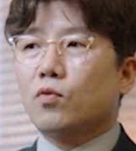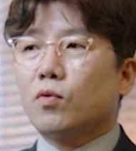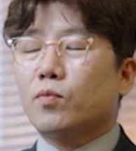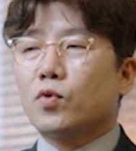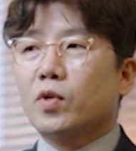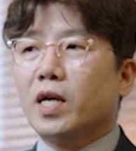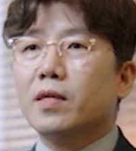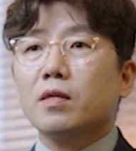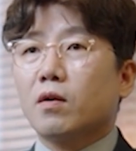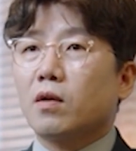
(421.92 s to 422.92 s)
공부를
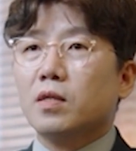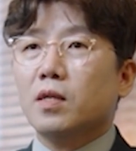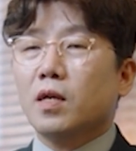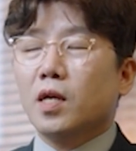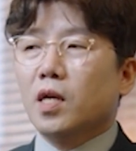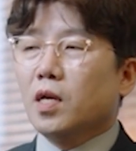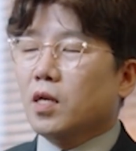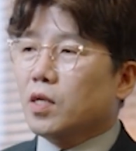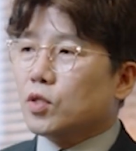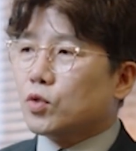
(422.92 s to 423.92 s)
한 건
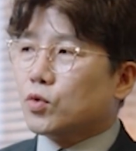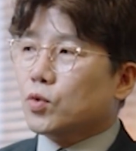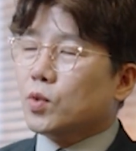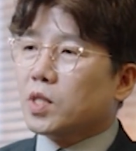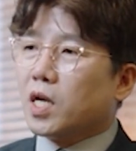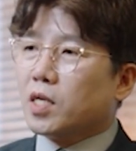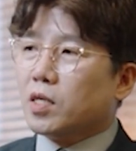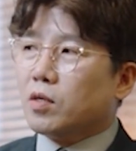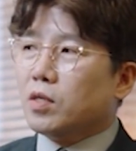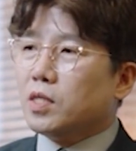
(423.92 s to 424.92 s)

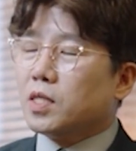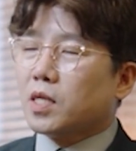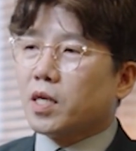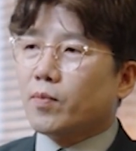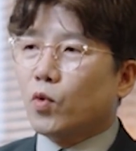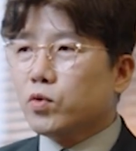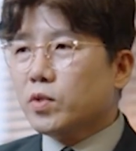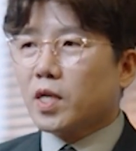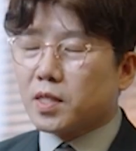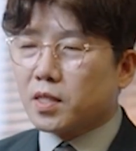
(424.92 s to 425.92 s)
중상위권 이상의
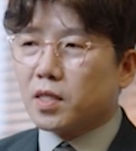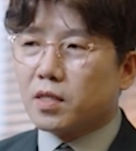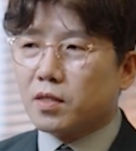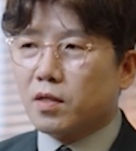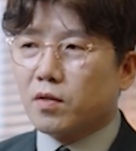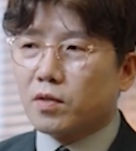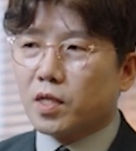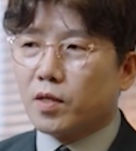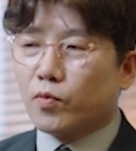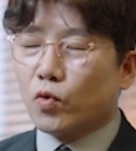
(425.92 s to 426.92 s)
모든 학생들이 그런
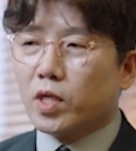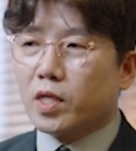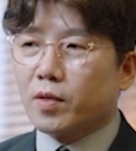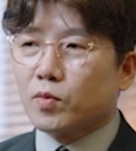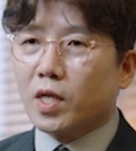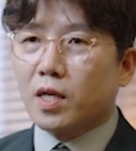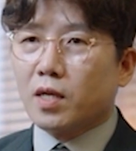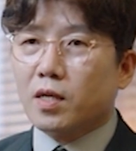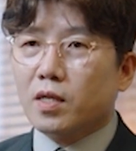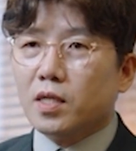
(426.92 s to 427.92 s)
형태를 보이기
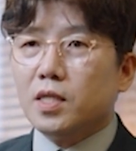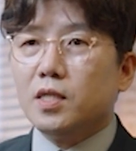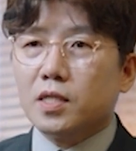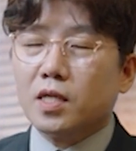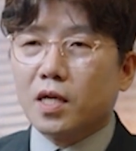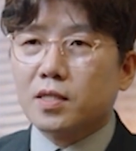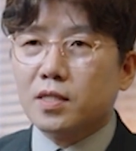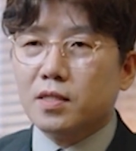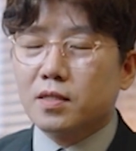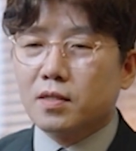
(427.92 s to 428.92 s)
때문에 이
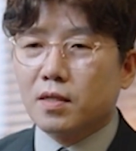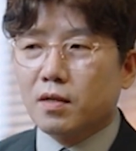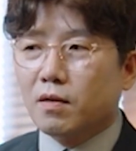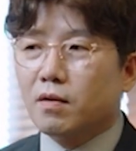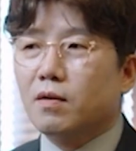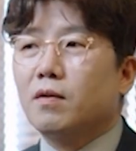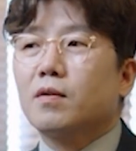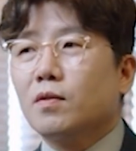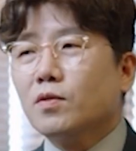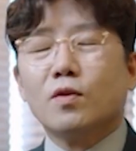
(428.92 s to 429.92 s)
시간은 어,
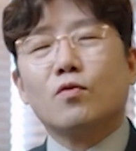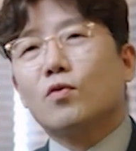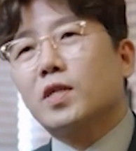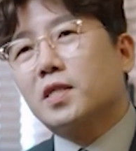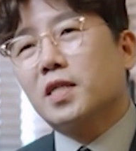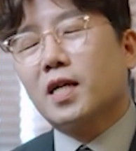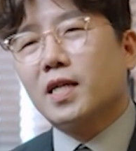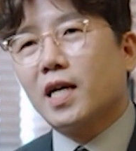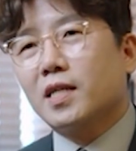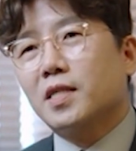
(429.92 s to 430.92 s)
성적을 올리는 시간이
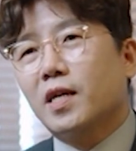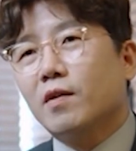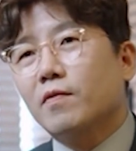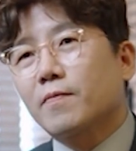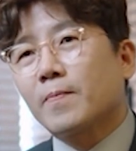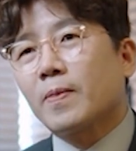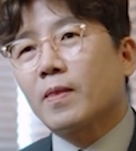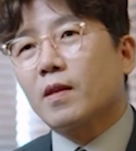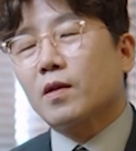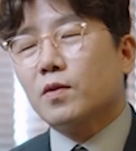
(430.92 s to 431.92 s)
아니에요.
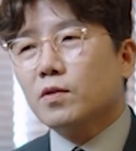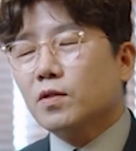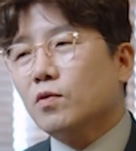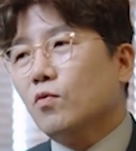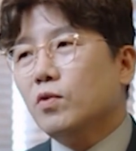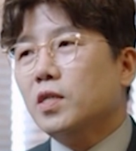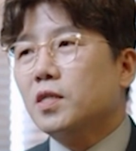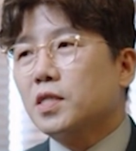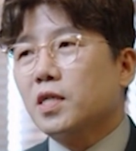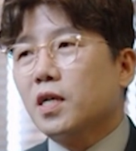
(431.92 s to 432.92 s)
그러니까 성적을
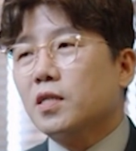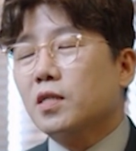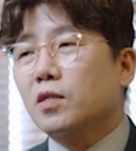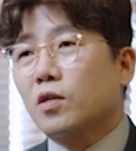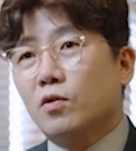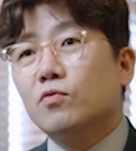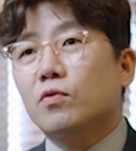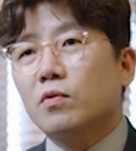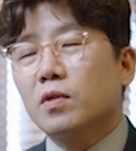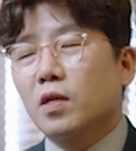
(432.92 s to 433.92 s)
올리는 시간은
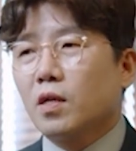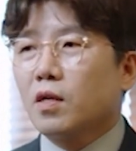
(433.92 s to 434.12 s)
결국